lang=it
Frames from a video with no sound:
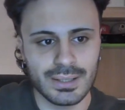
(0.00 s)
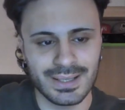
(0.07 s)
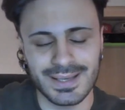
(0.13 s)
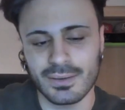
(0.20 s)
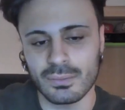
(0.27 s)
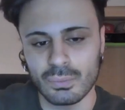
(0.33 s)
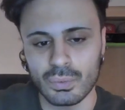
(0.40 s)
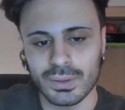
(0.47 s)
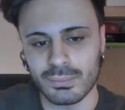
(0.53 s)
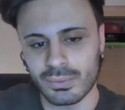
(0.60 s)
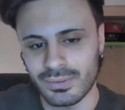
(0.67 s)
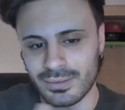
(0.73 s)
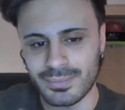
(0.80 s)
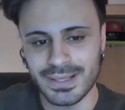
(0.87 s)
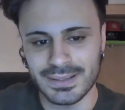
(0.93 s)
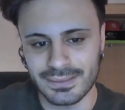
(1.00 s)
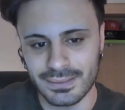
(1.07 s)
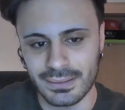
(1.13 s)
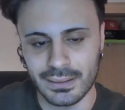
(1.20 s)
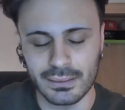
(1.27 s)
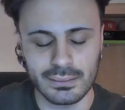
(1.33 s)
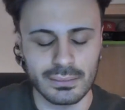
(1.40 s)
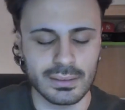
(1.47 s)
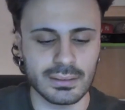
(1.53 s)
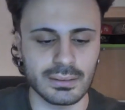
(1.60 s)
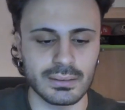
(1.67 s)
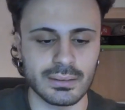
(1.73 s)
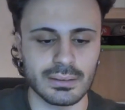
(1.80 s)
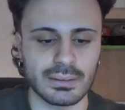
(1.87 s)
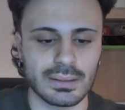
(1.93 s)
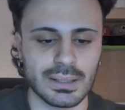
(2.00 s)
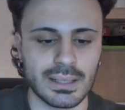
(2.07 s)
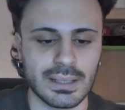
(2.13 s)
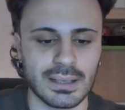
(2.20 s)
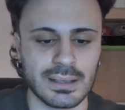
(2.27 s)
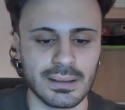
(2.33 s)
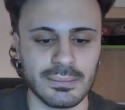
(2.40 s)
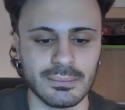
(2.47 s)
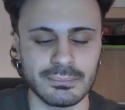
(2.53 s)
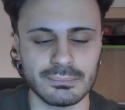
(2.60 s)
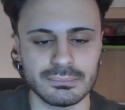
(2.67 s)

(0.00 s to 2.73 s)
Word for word: che comunque probabilmente eh, ha,